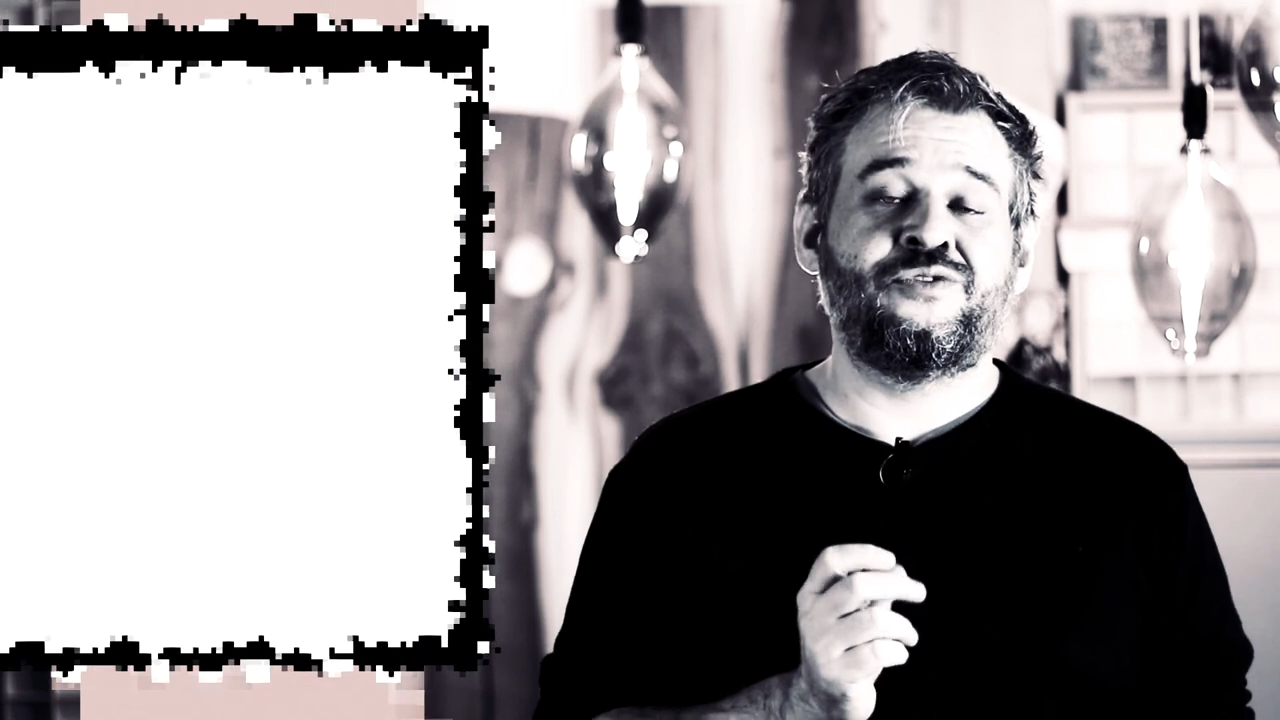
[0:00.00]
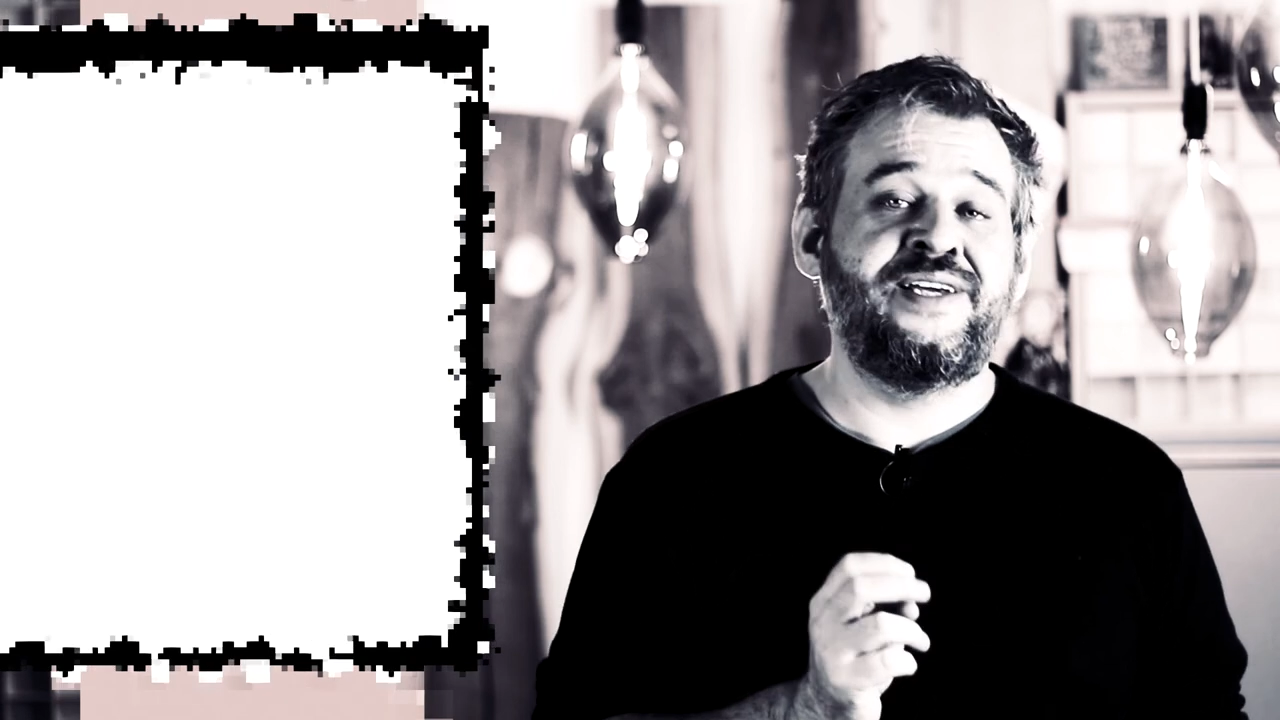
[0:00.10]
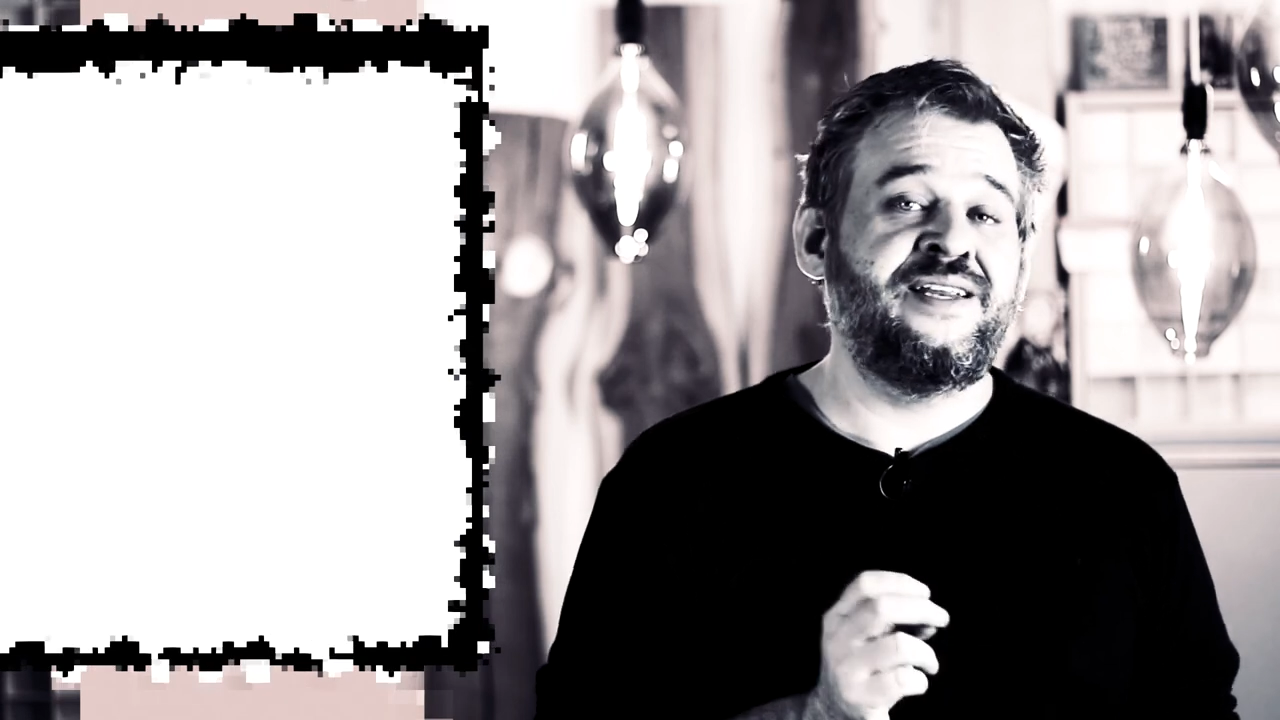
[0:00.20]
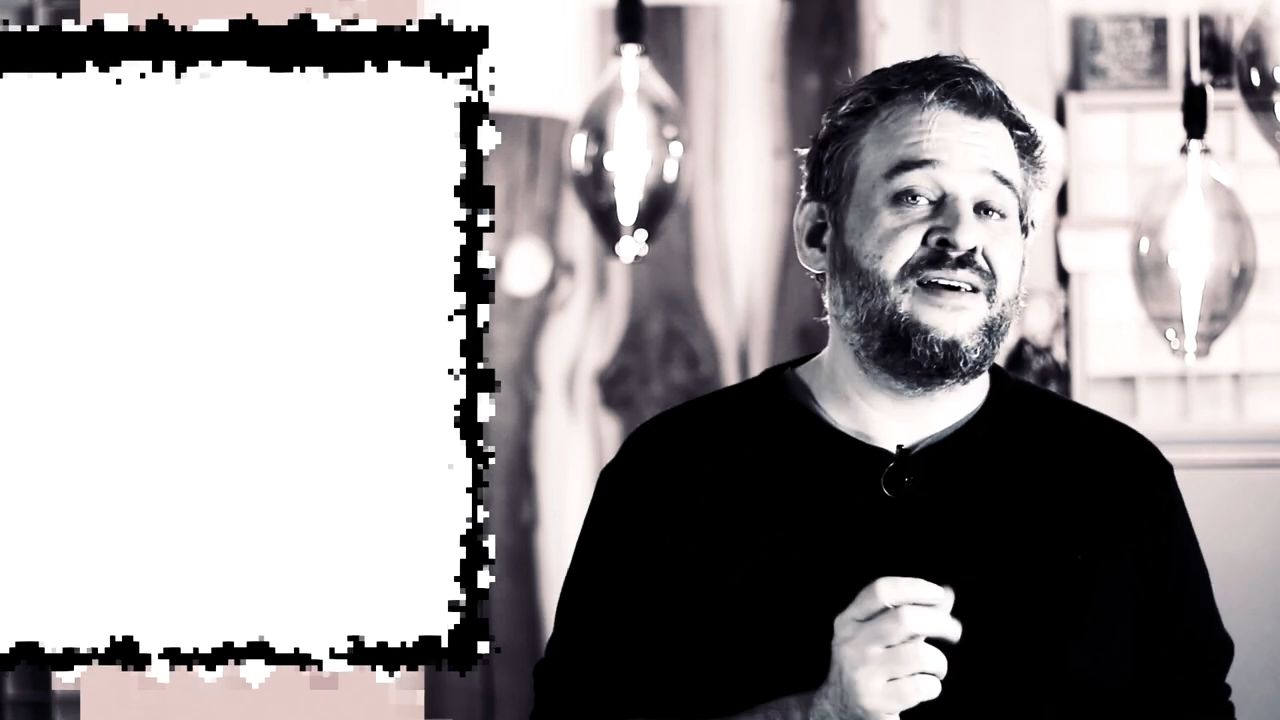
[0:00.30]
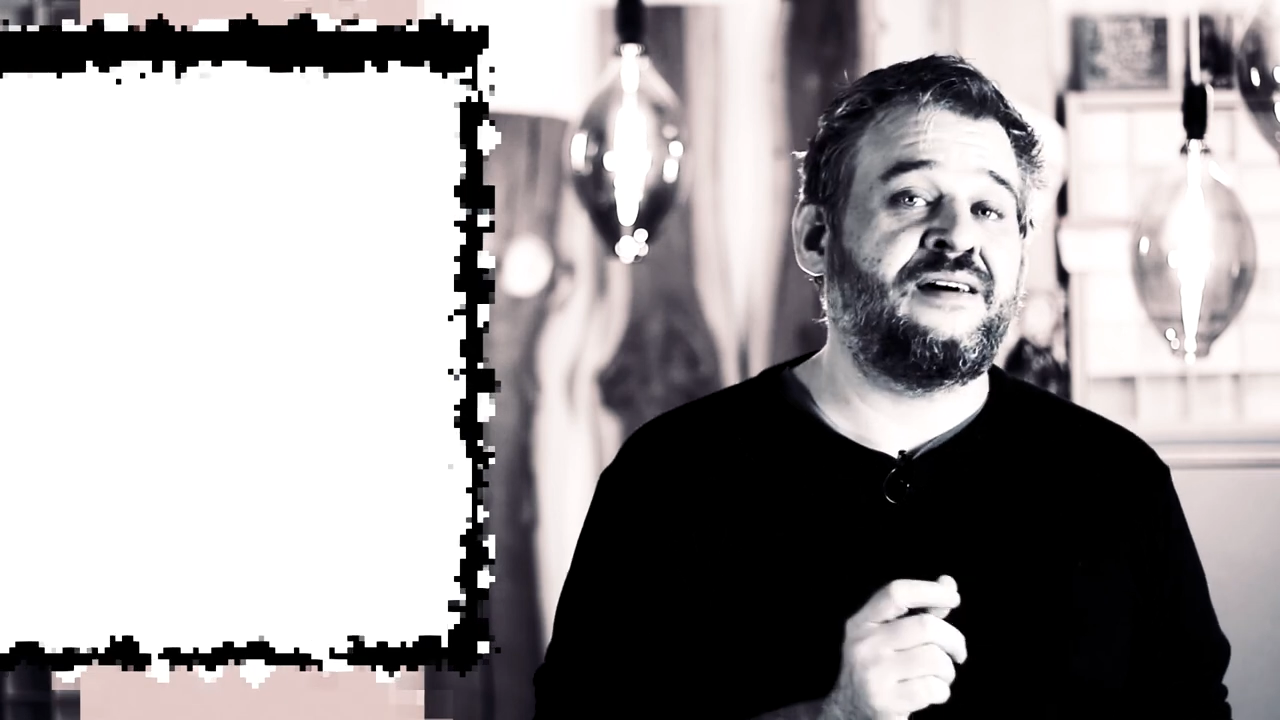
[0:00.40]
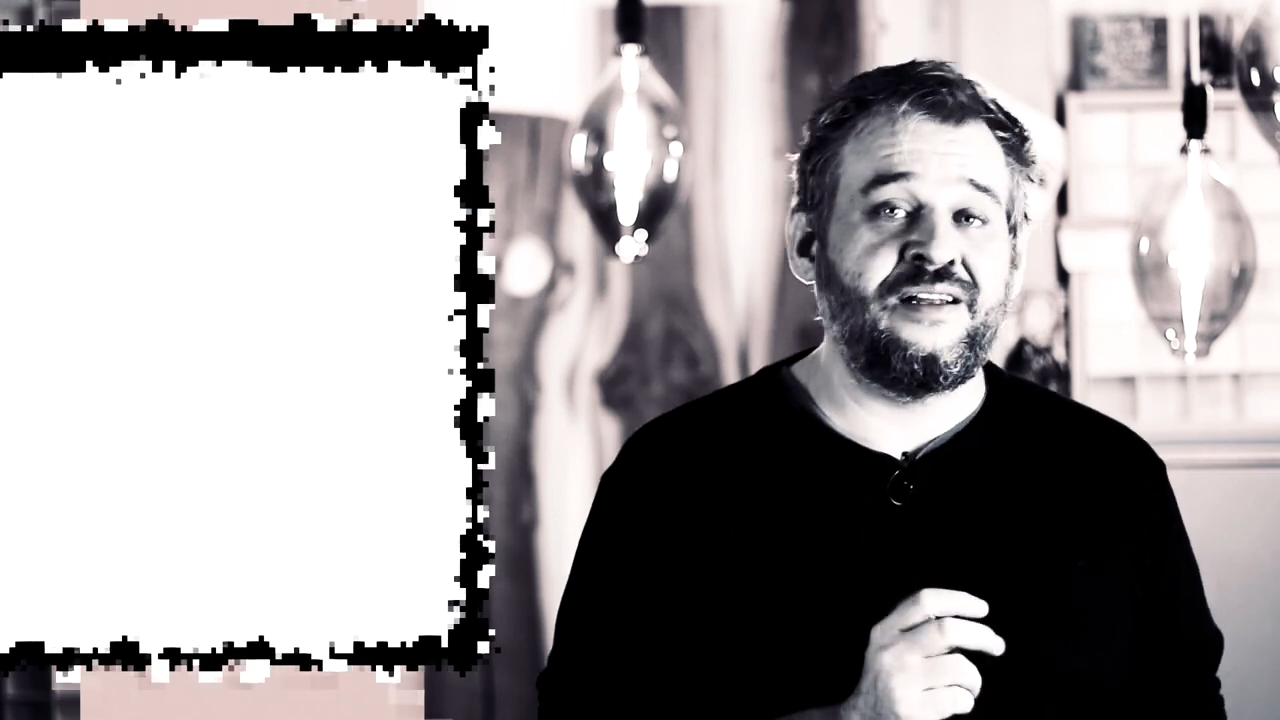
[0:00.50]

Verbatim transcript: solide